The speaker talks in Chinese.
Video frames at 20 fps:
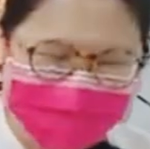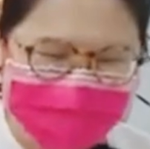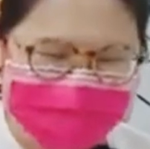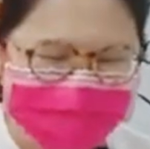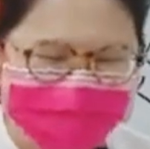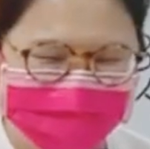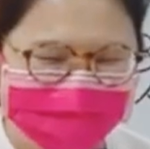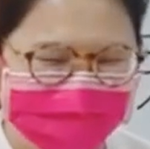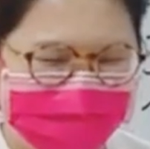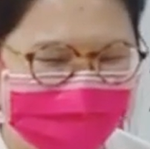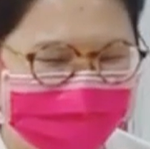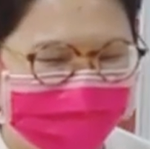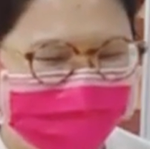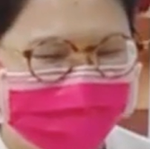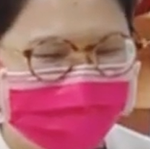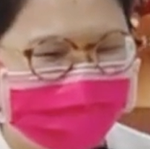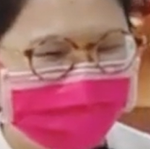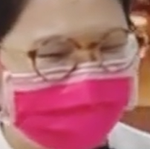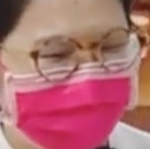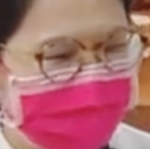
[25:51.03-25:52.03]
女儿来来
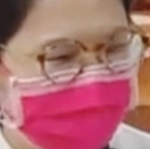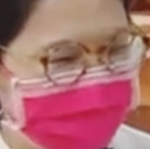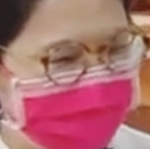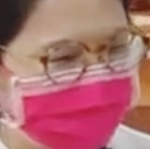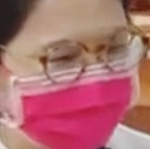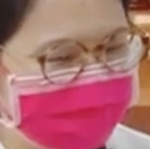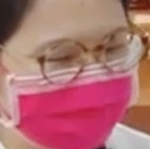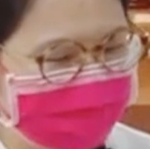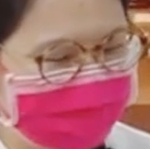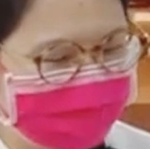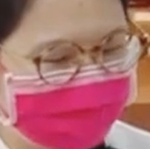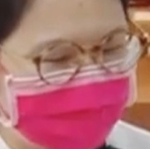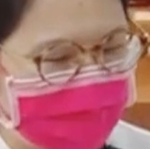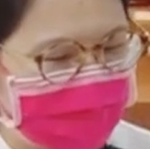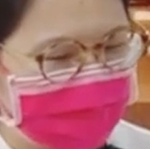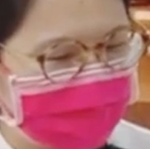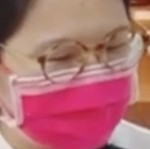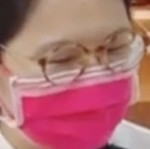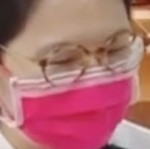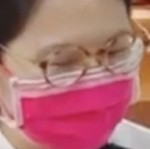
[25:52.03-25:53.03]
来，她的事问完了，
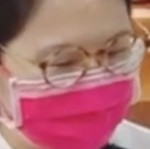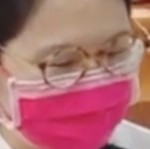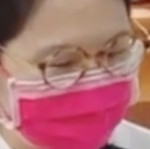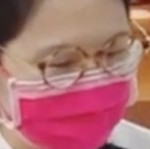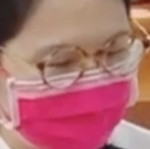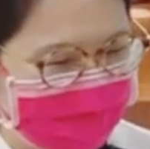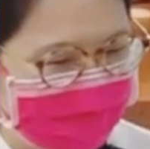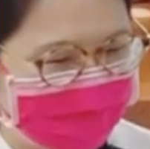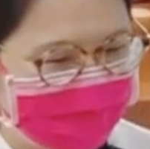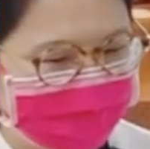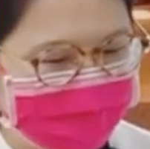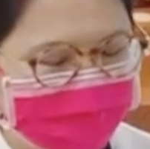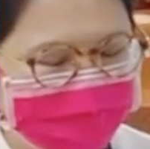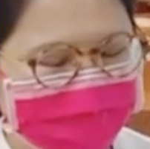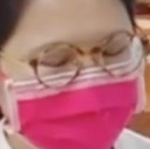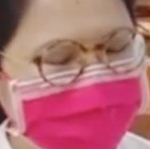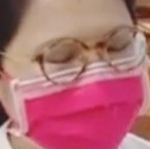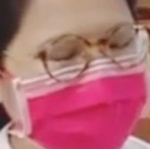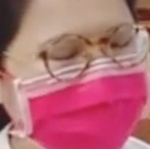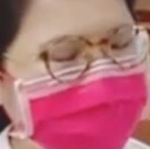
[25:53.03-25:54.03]
问女儿了。
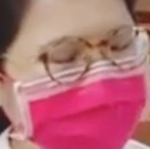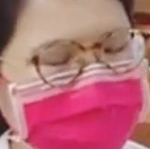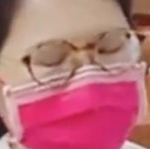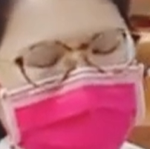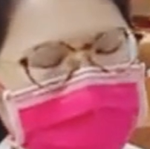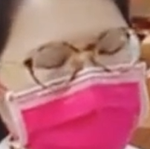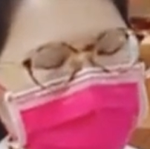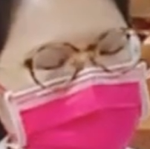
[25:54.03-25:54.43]
嗯，